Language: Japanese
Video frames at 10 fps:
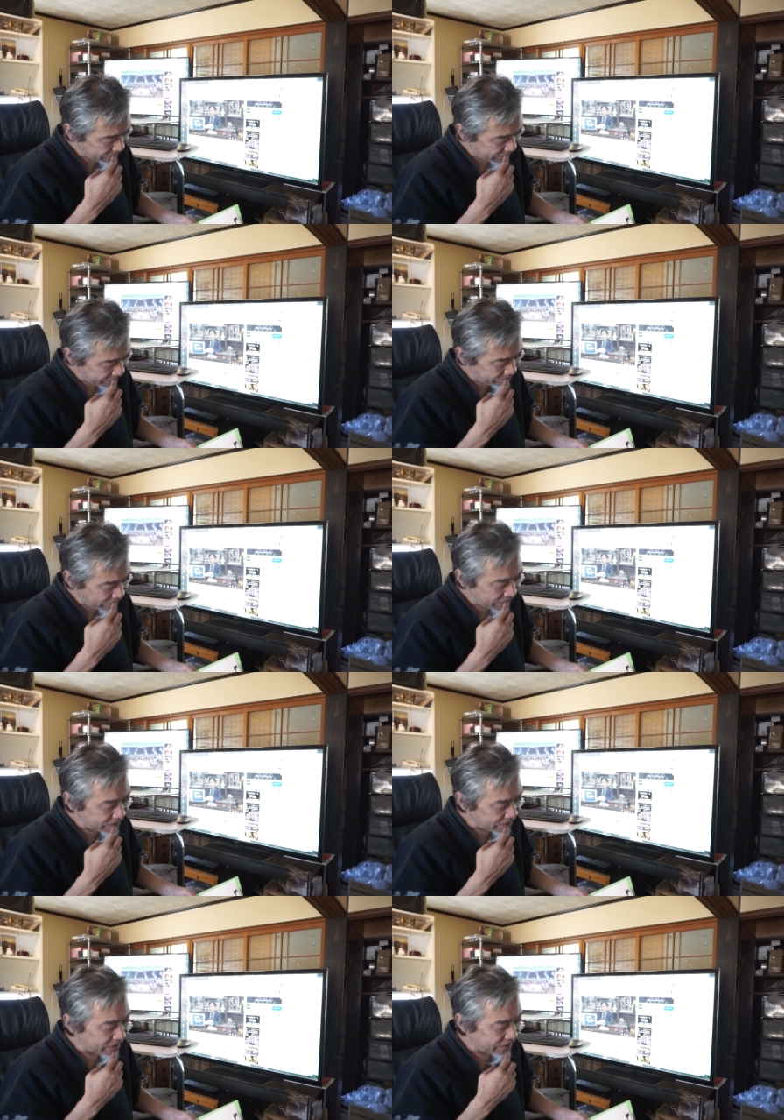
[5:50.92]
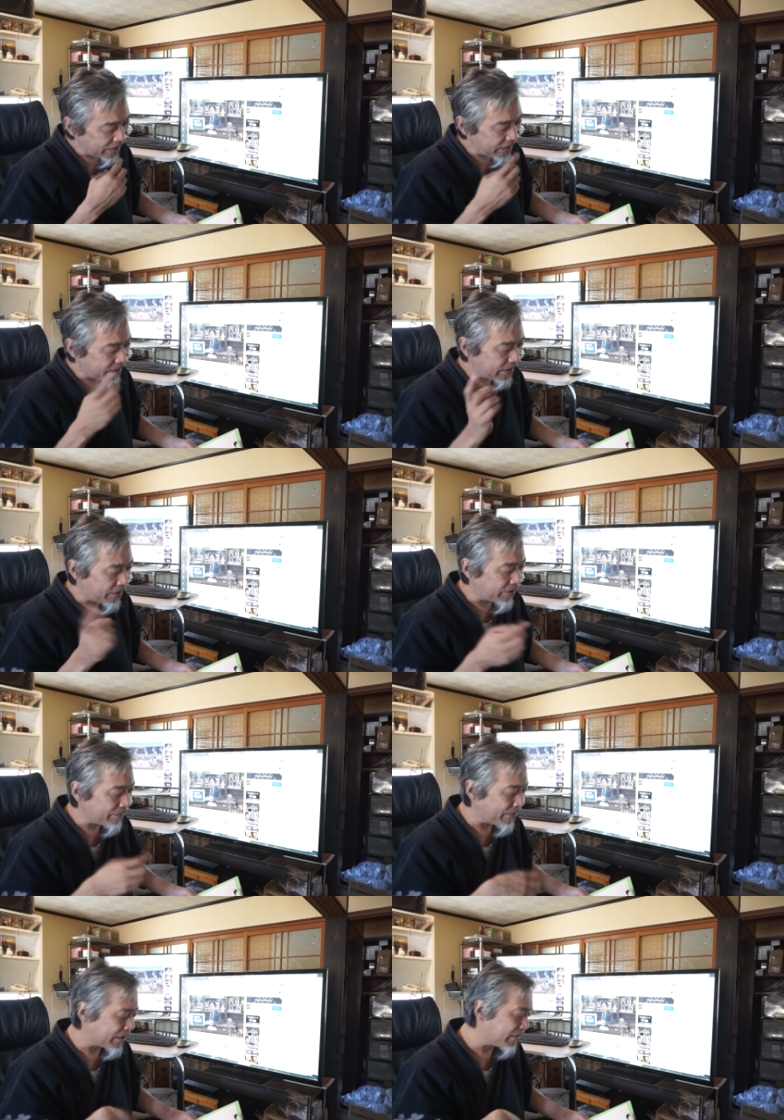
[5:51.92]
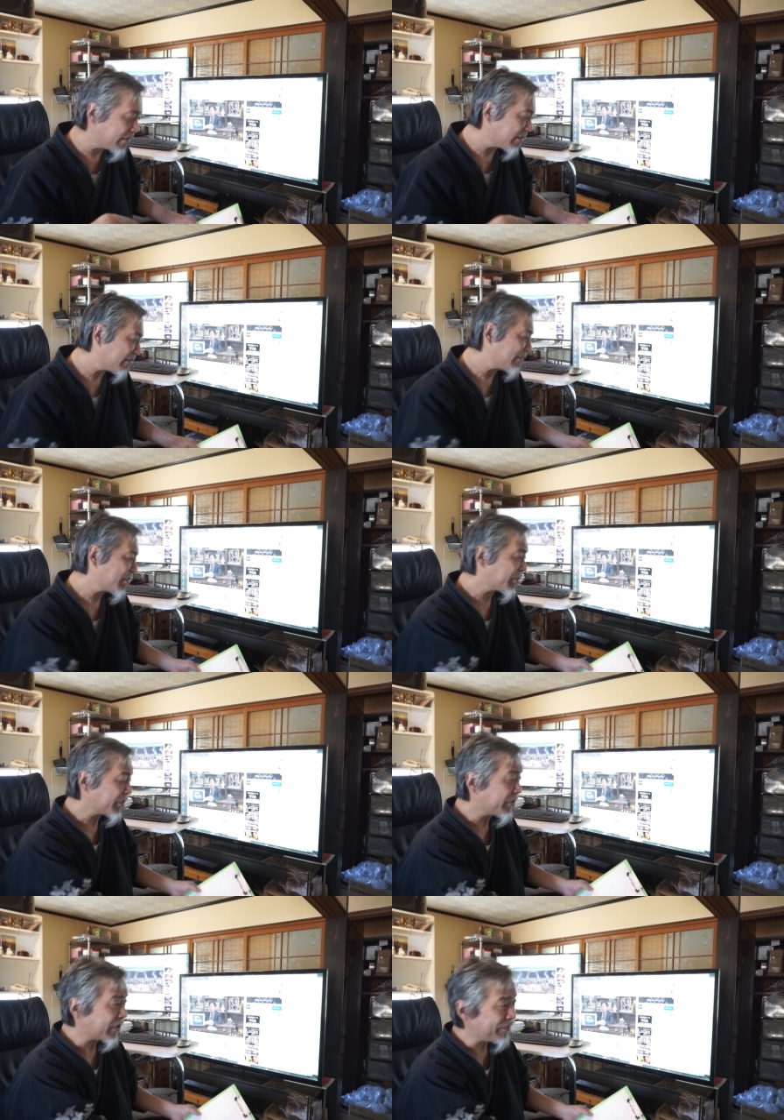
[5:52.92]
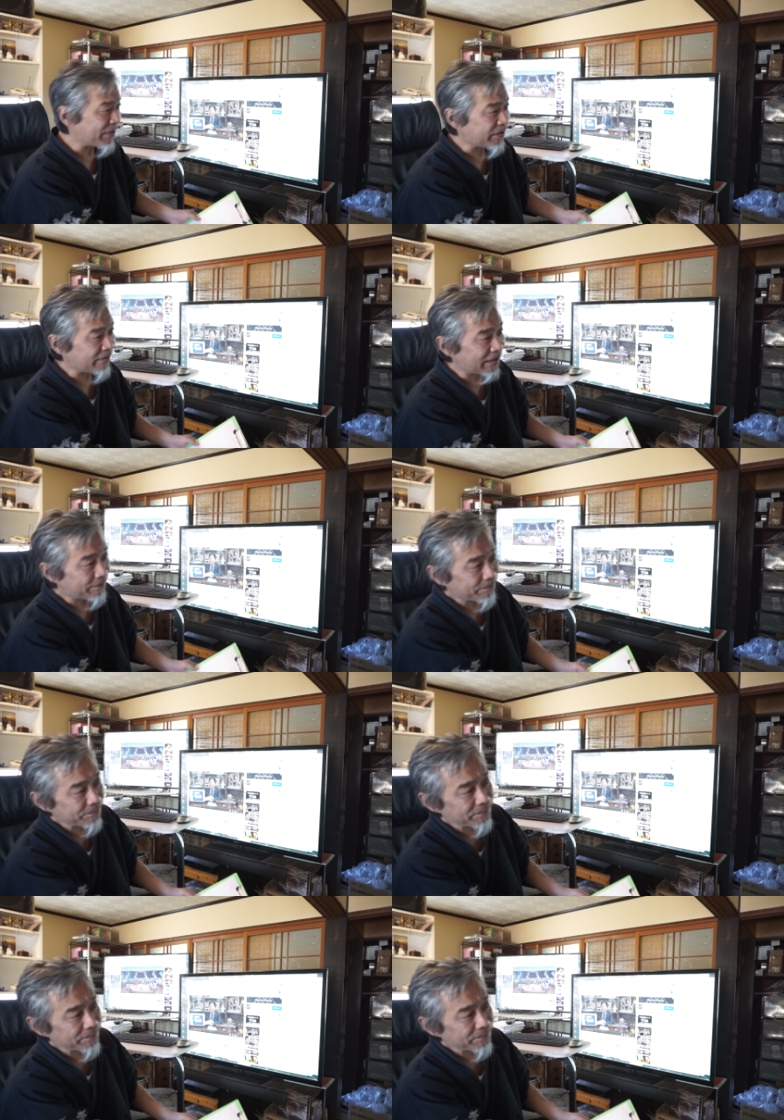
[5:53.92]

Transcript: 心配ですね第1回オリンピック東京オリンピックは